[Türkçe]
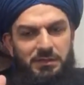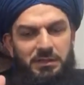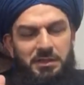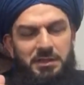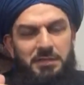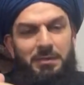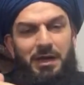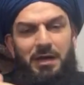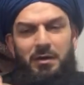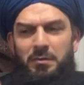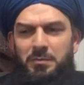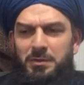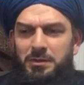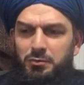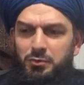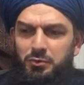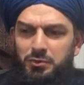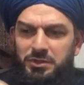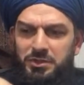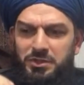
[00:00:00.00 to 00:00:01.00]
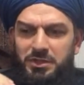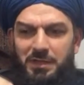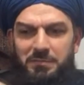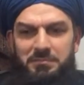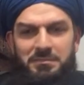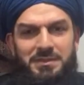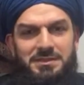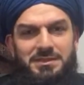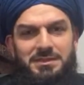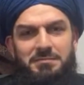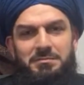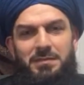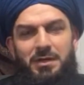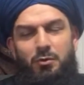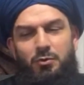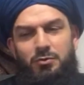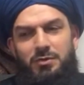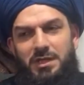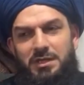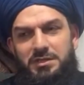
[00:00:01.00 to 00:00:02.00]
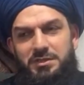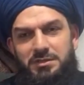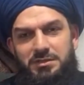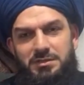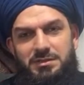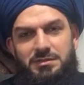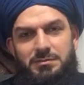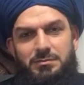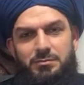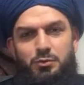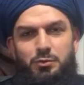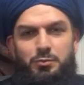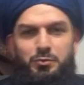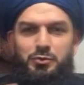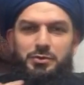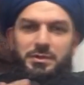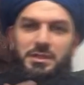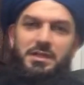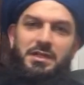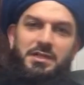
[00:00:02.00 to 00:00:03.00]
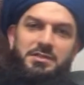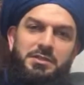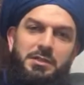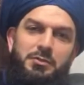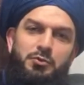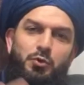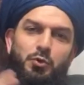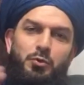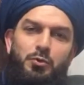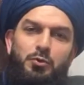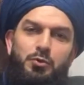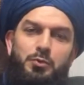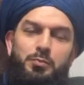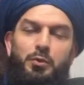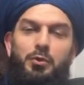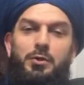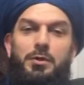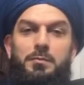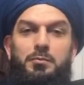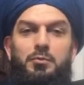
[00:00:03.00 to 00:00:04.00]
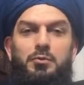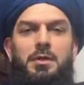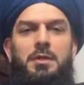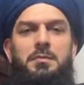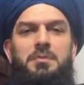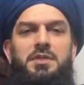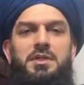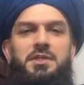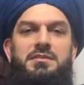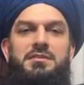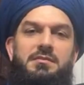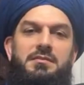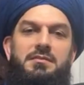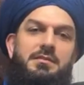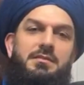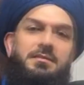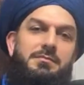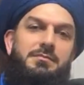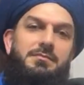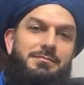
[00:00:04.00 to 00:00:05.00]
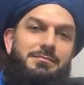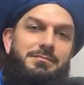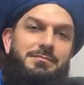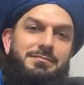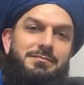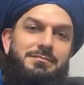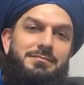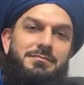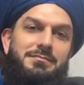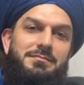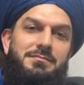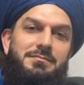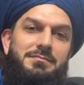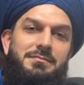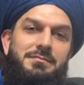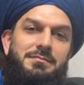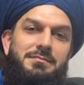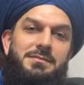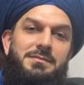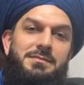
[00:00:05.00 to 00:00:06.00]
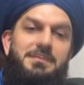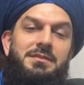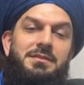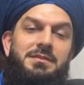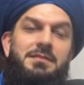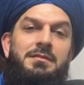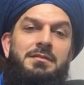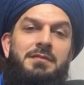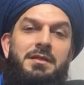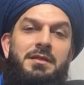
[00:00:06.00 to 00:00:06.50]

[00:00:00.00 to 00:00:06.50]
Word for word: Diyor ki bak aman şu işi yapmazsan bak onu kaçırırsın. Şu müşteri kaçar. Şöyle olur böyle olur. Bunlar hep şeytanla. Neden?